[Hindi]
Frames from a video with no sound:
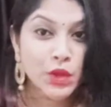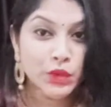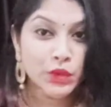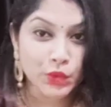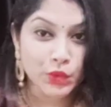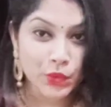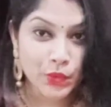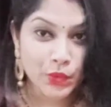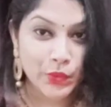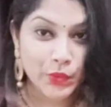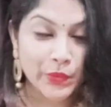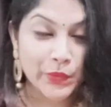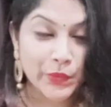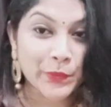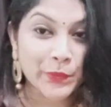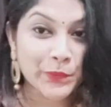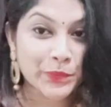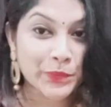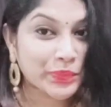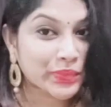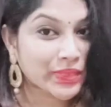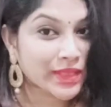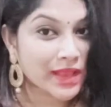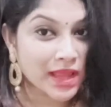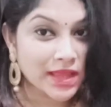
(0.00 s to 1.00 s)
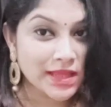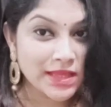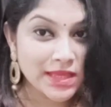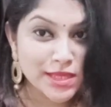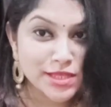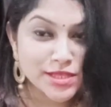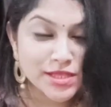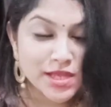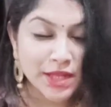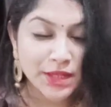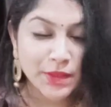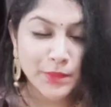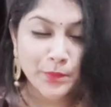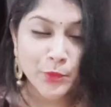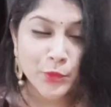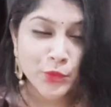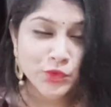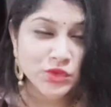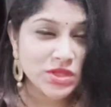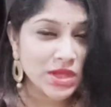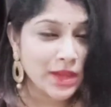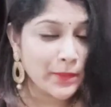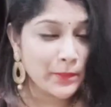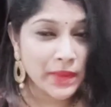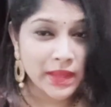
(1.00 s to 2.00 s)
तो हम्म, ये सारी
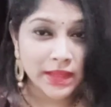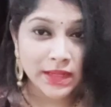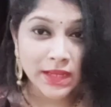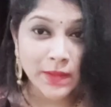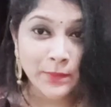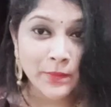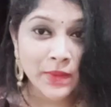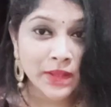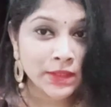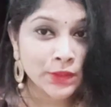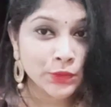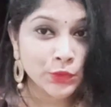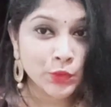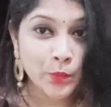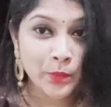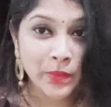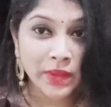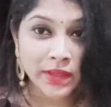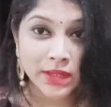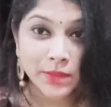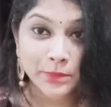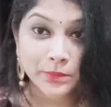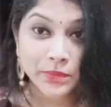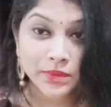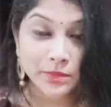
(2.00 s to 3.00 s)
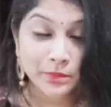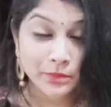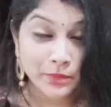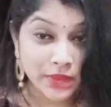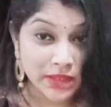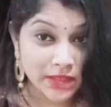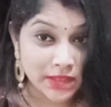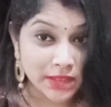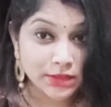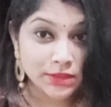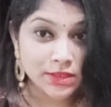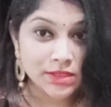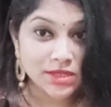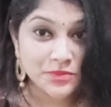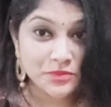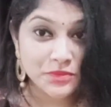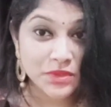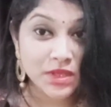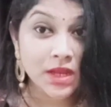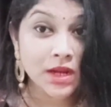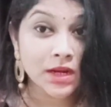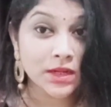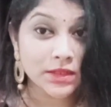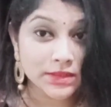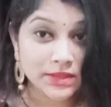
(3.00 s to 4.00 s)
मुझे मेरे माने तो मेरे मेरे तरफ
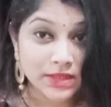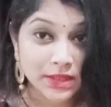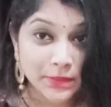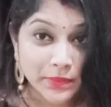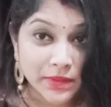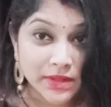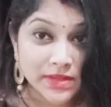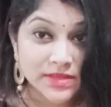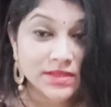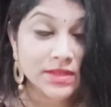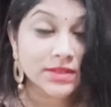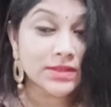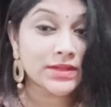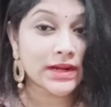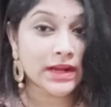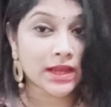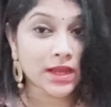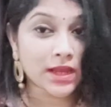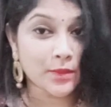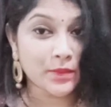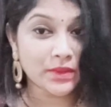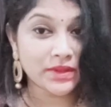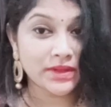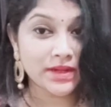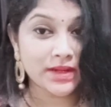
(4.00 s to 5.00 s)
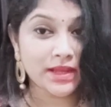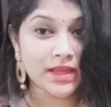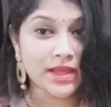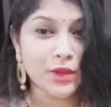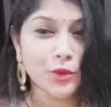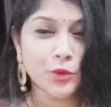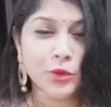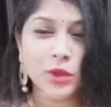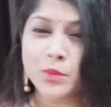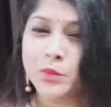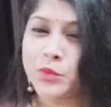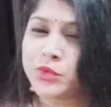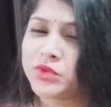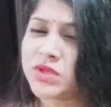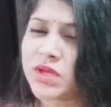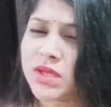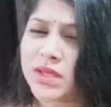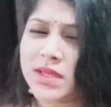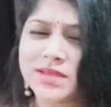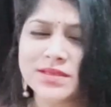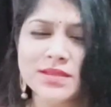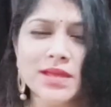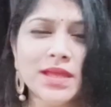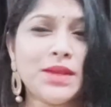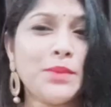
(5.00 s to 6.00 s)
से हंड्रेड परसेंट रिकमेंडेड है क्योंकि मुझे
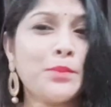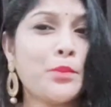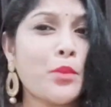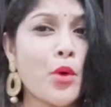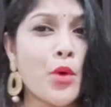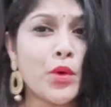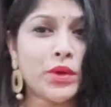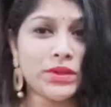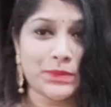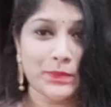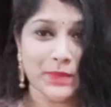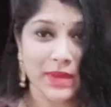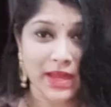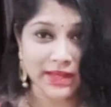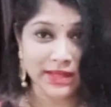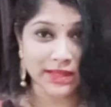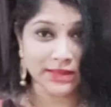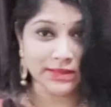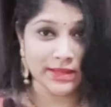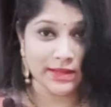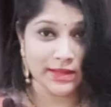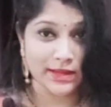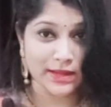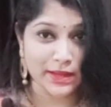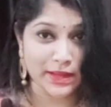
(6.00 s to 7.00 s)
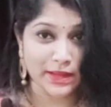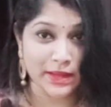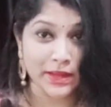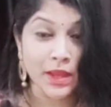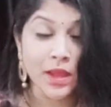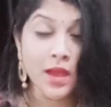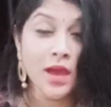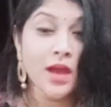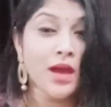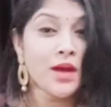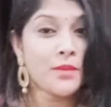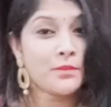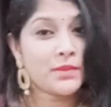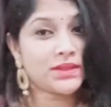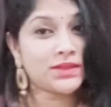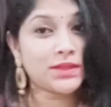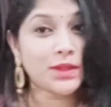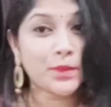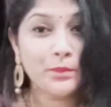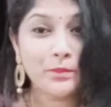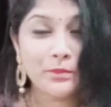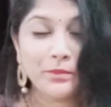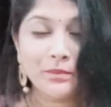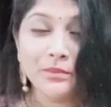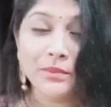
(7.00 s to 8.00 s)
ये साड़ी बहुत प्यारा लगा है
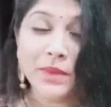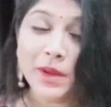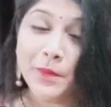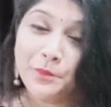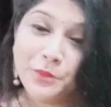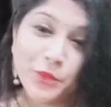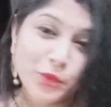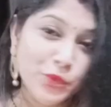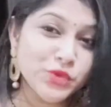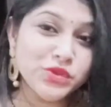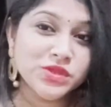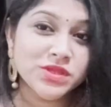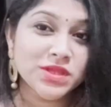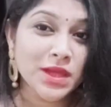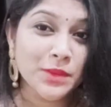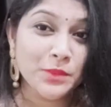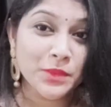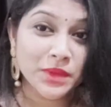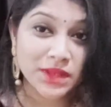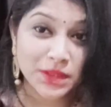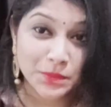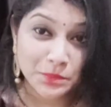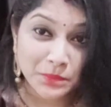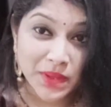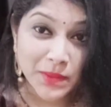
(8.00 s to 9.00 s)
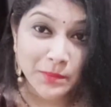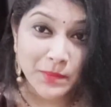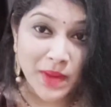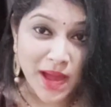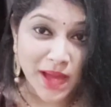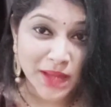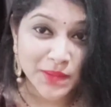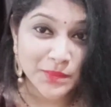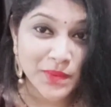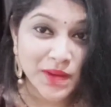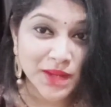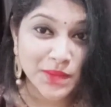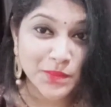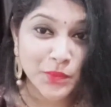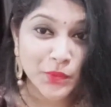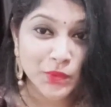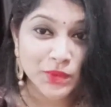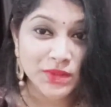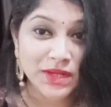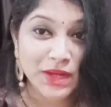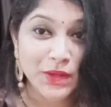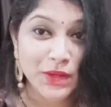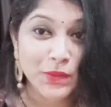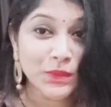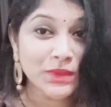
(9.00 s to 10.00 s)
मतलब अब पूछिए मत मैं बार बार
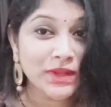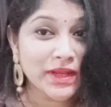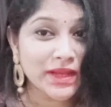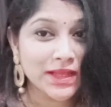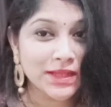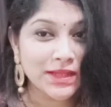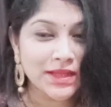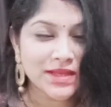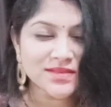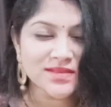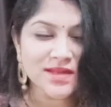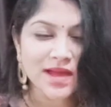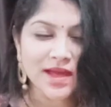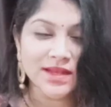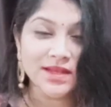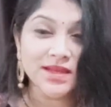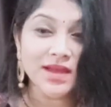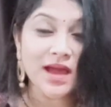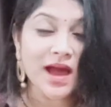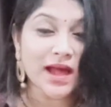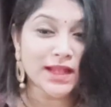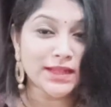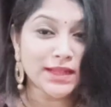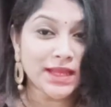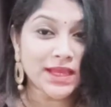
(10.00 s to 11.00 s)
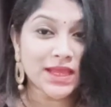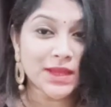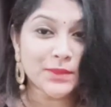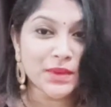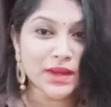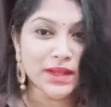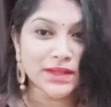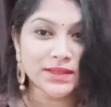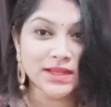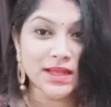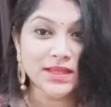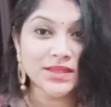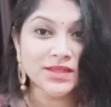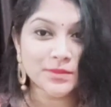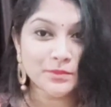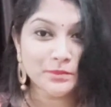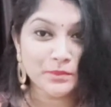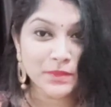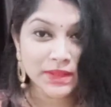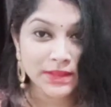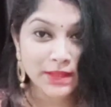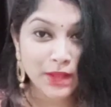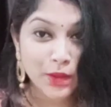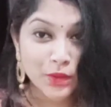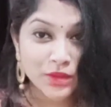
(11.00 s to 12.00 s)
बोल रही हूँ लेकिन ये सारी आने के बाद ना जब
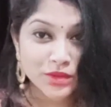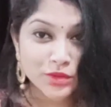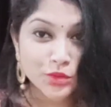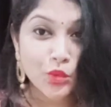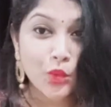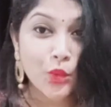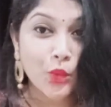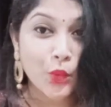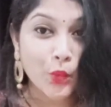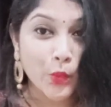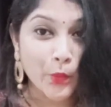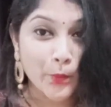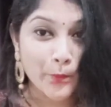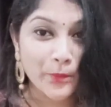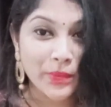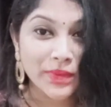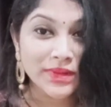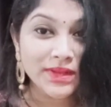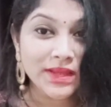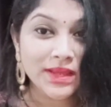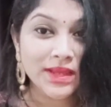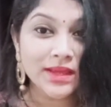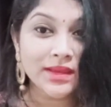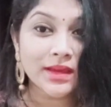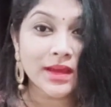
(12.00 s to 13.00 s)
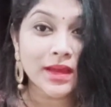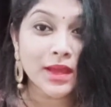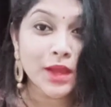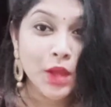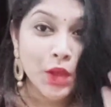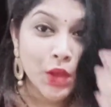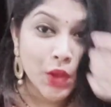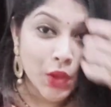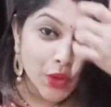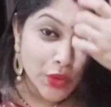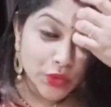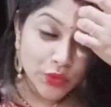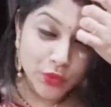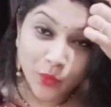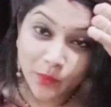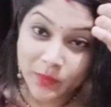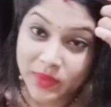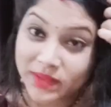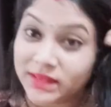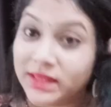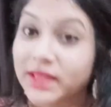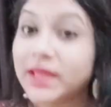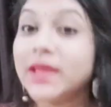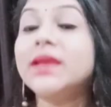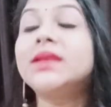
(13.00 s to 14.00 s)
मैंने इसको ओपन किया तो
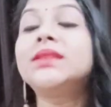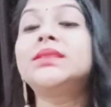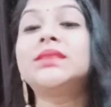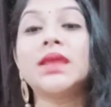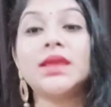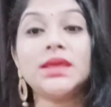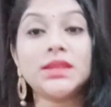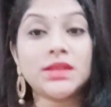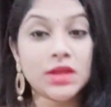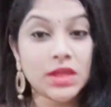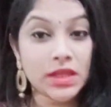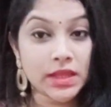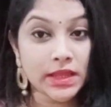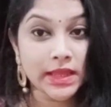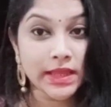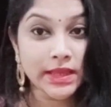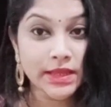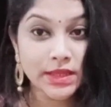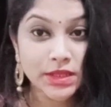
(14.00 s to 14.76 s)
मैं देखते ही रह गई